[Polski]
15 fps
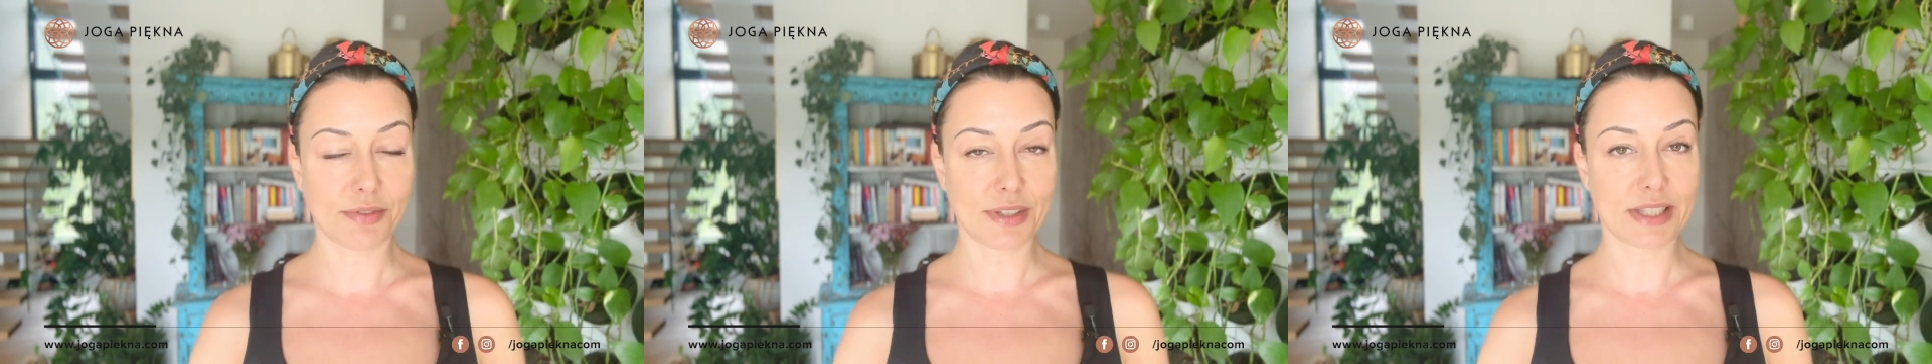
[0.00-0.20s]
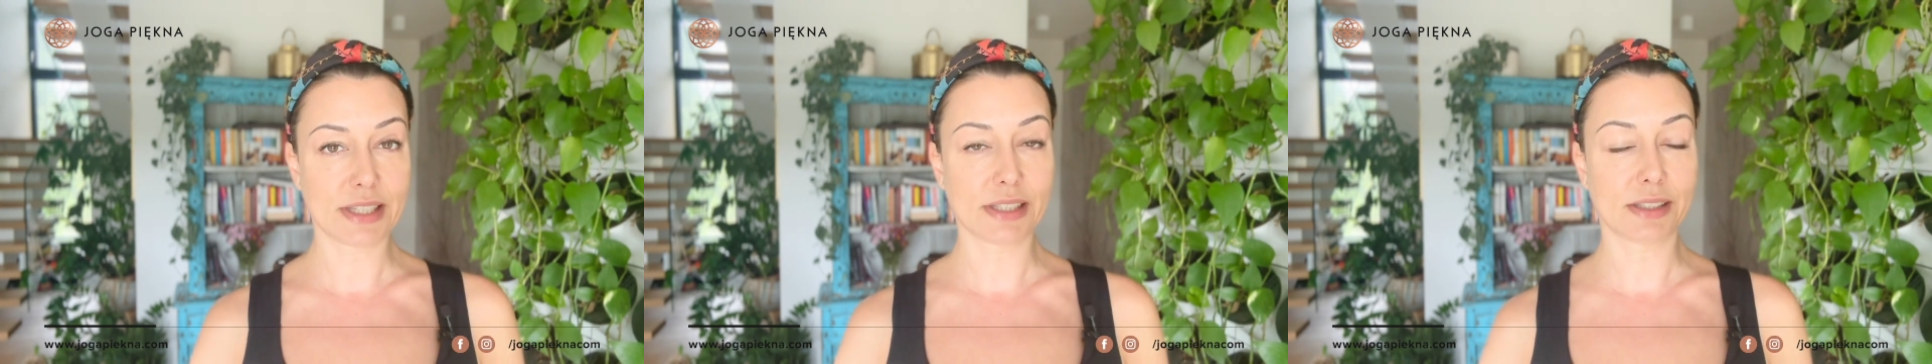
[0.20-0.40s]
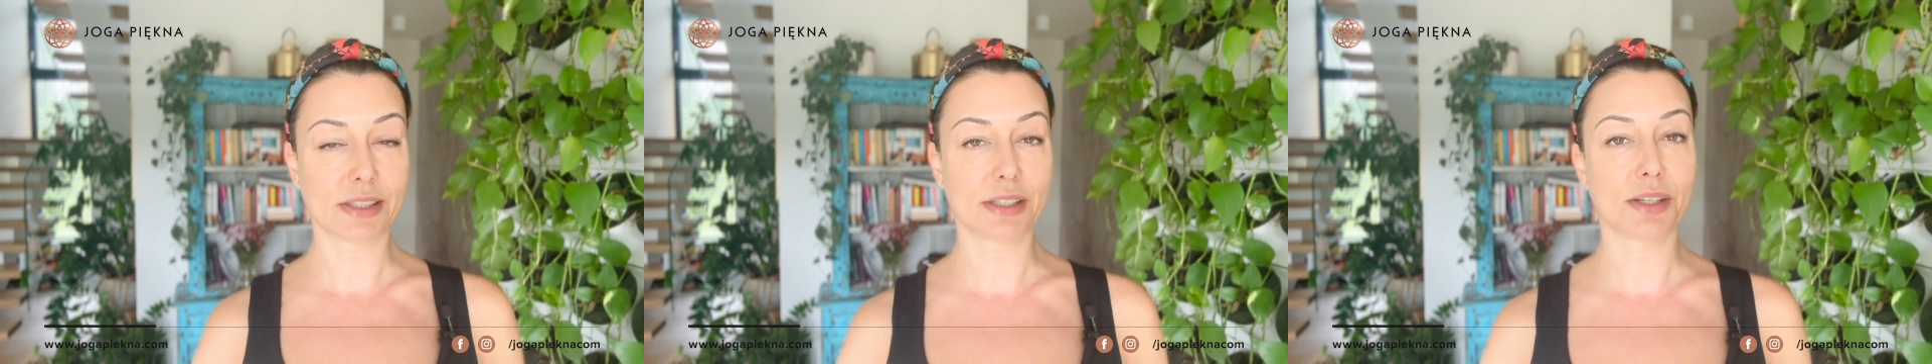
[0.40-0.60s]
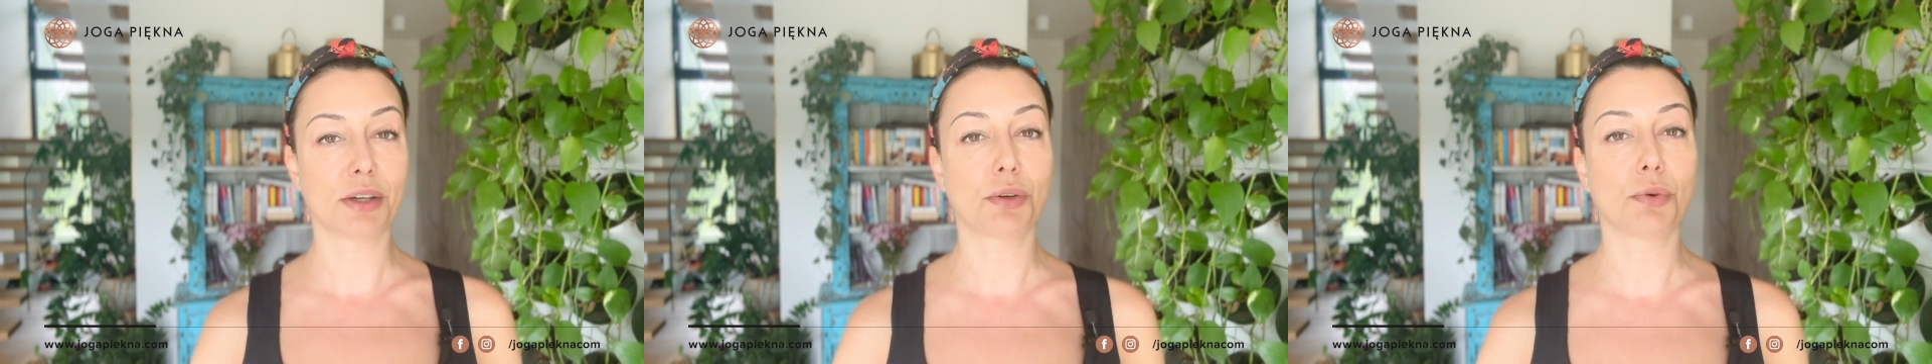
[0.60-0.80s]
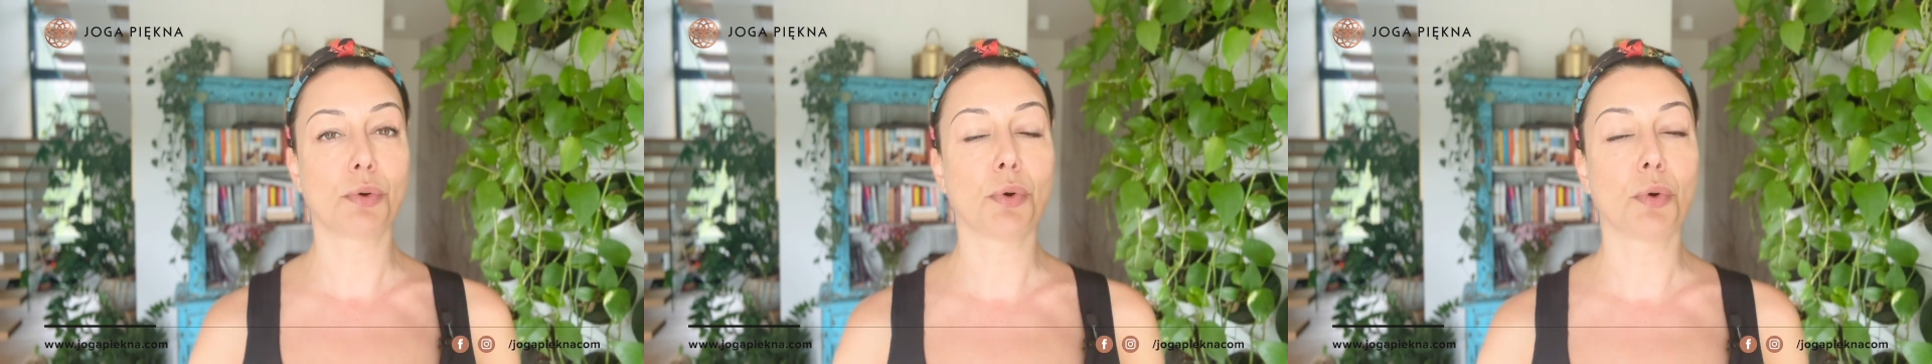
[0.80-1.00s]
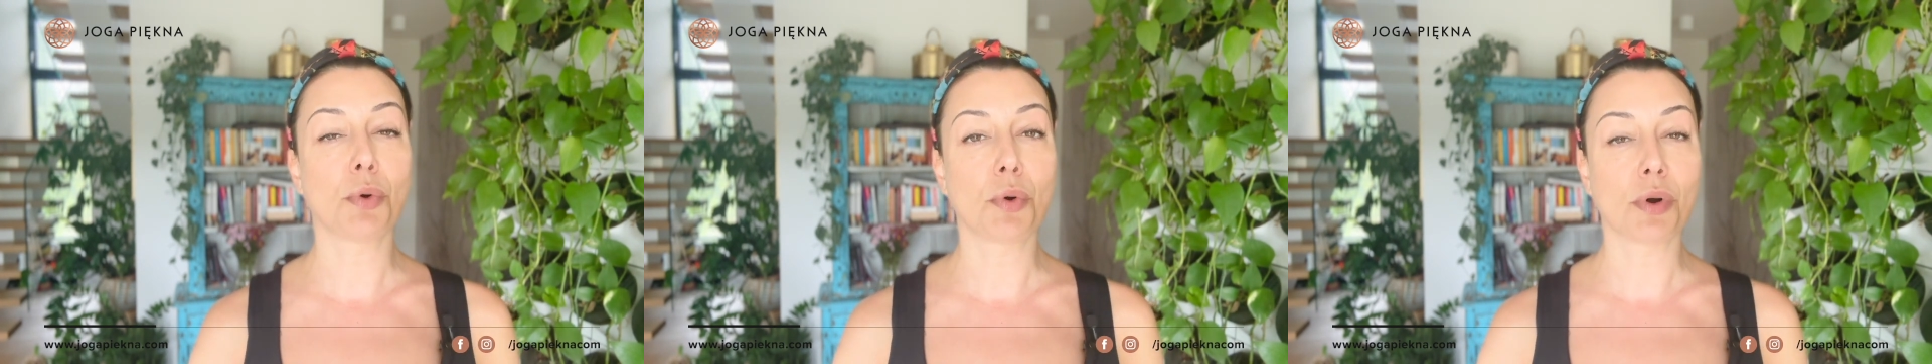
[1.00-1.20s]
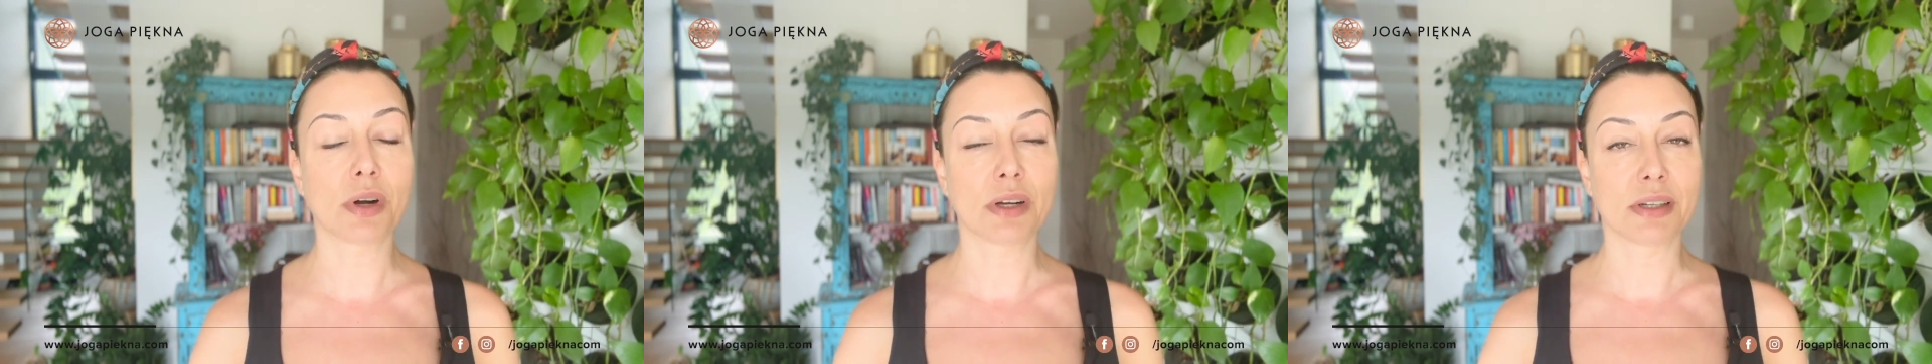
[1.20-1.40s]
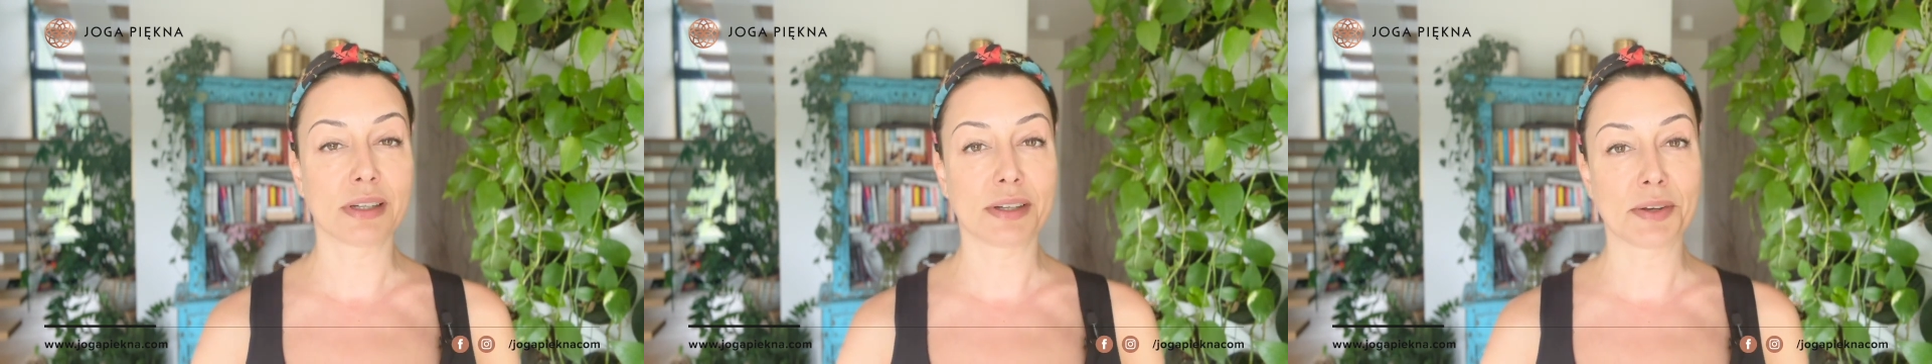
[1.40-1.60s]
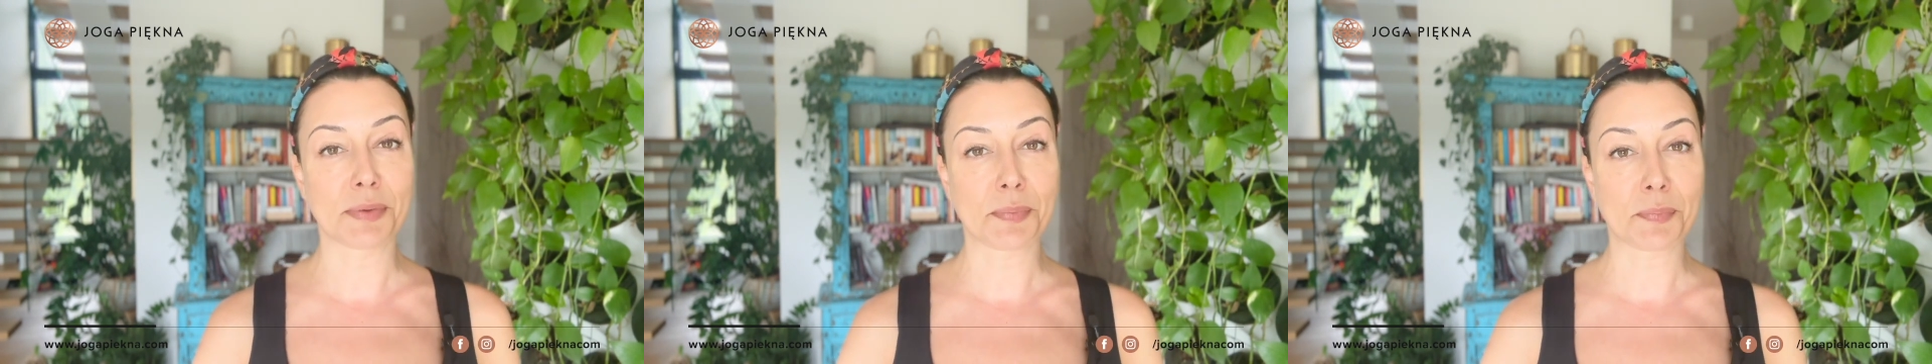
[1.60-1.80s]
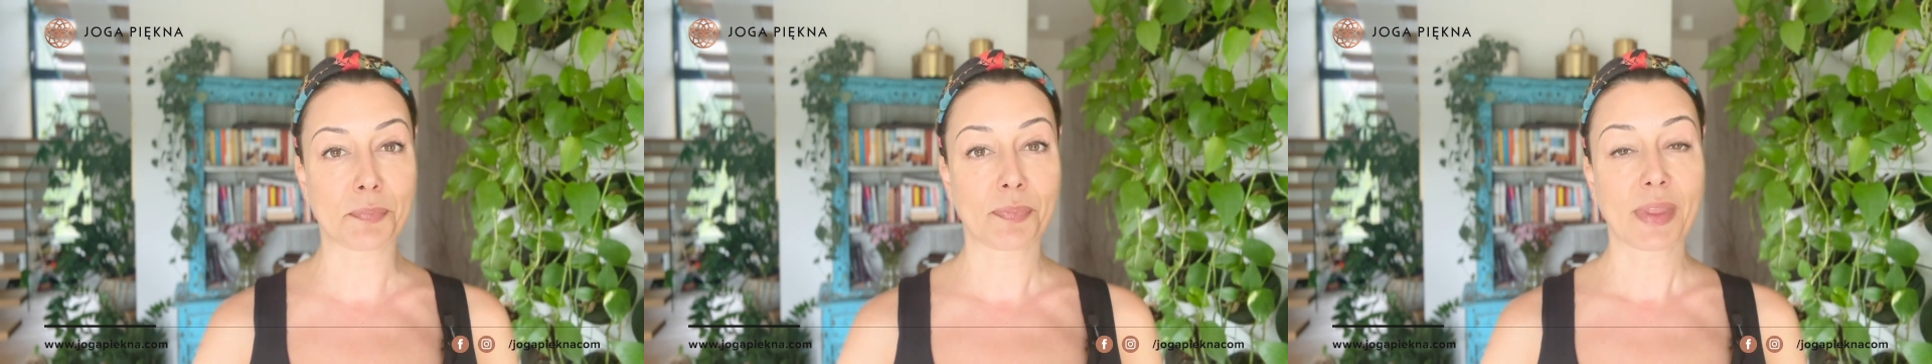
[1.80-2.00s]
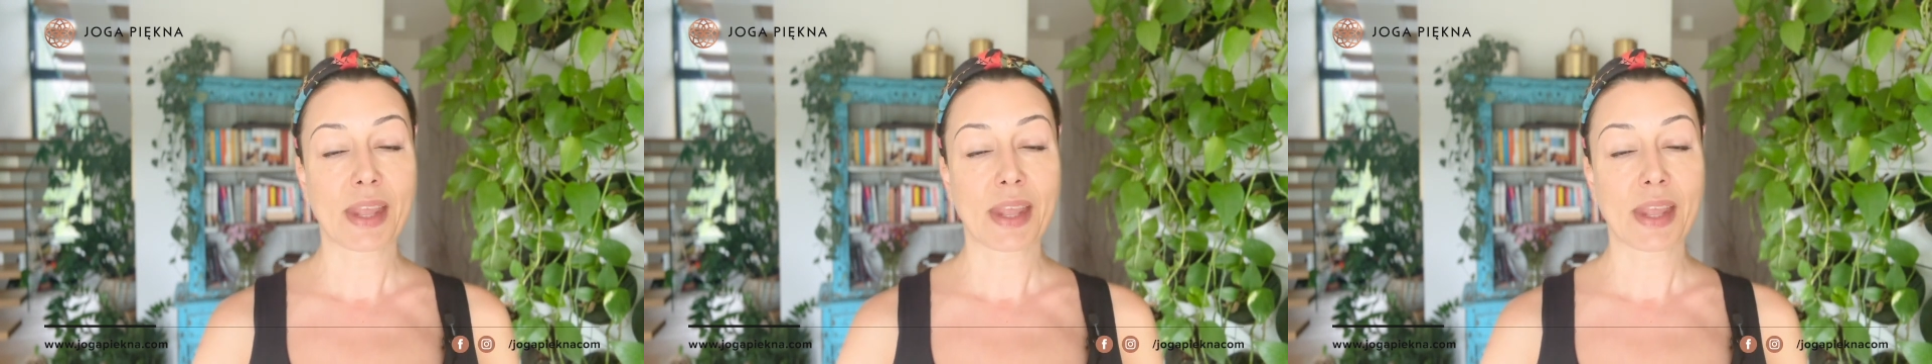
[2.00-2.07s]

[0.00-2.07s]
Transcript: wizyty u um,